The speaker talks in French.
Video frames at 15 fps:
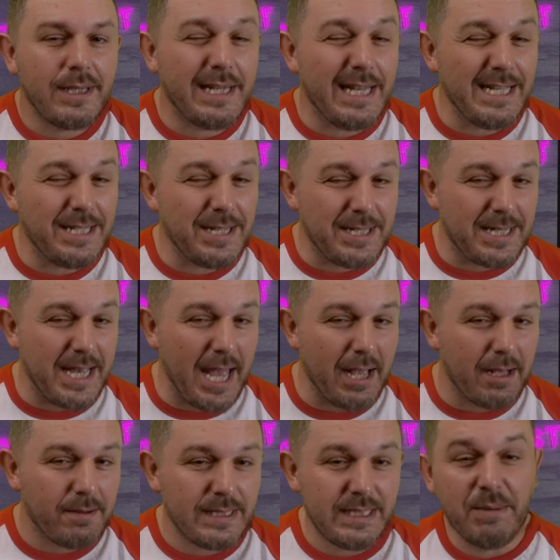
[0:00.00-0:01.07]
Qu'est-ce que
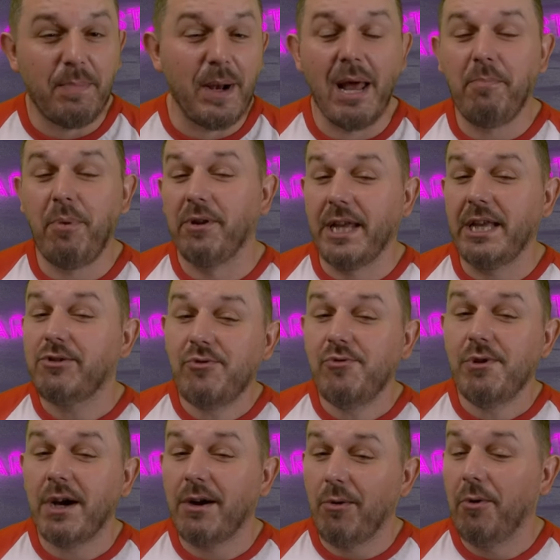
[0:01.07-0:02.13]
c'est C'est pas la peur d'être
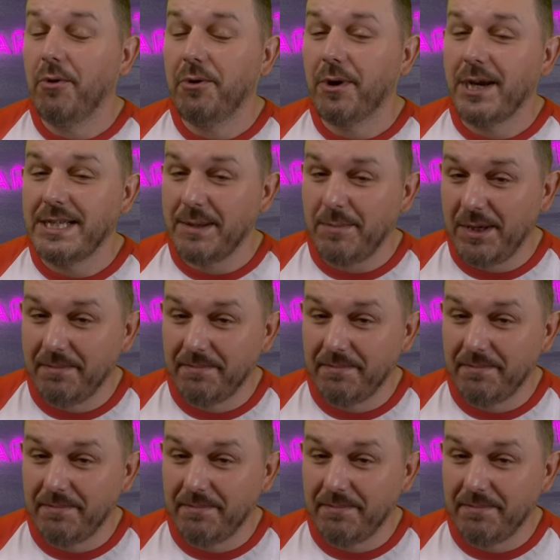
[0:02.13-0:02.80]
cool, hein. Oh non, les amis.